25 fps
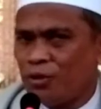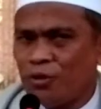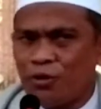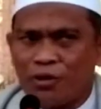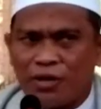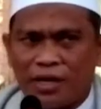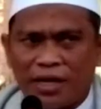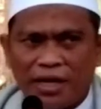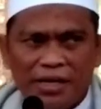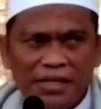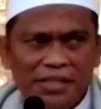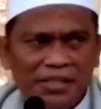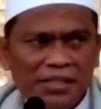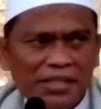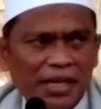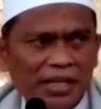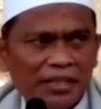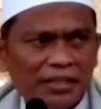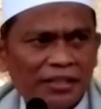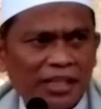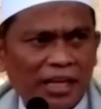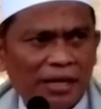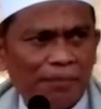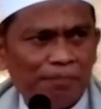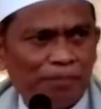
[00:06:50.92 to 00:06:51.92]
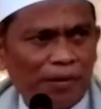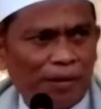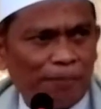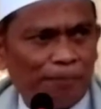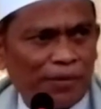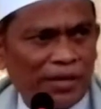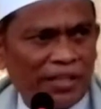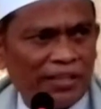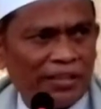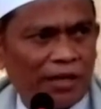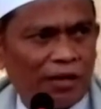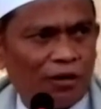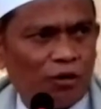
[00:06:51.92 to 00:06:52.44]
Quran yang tanpa
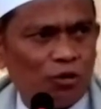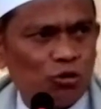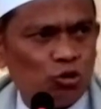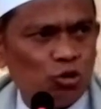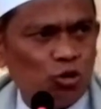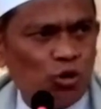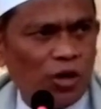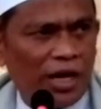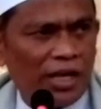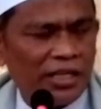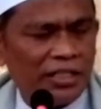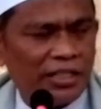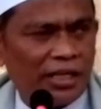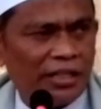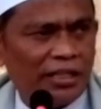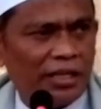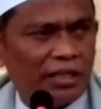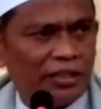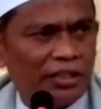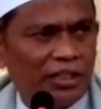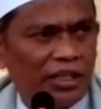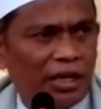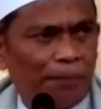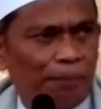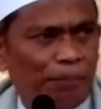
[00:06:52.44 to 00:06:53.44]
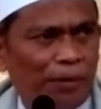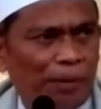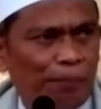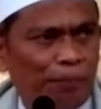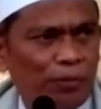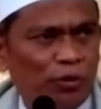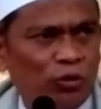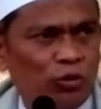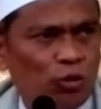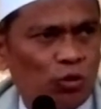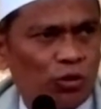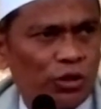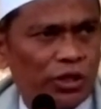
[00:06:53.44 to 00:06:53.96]
perintah Rasul asalnya tidak
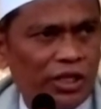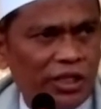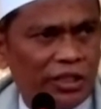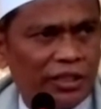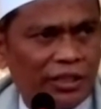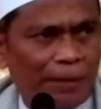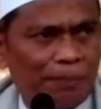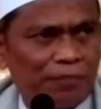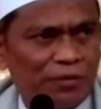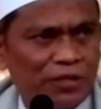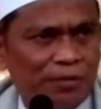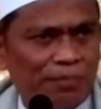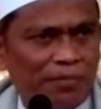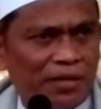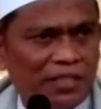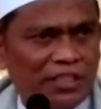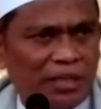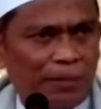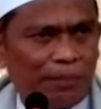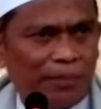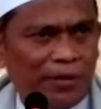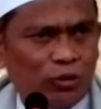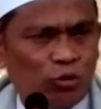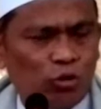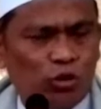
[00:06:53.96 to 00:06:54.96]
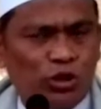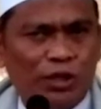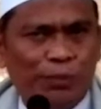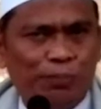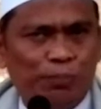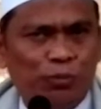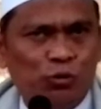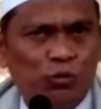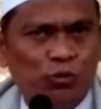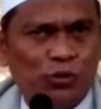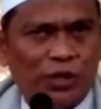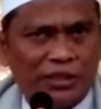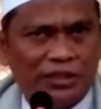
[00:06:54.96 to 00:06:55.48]
berbentuk kitab semacam itu
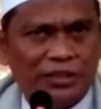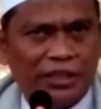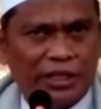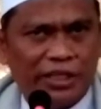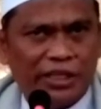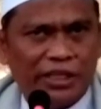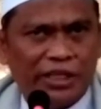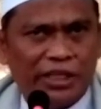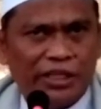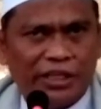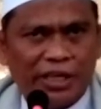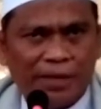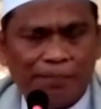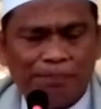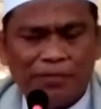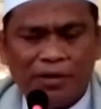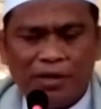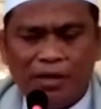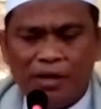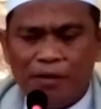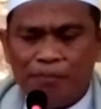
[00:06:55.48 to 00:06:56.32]
dibukukan jadi kitab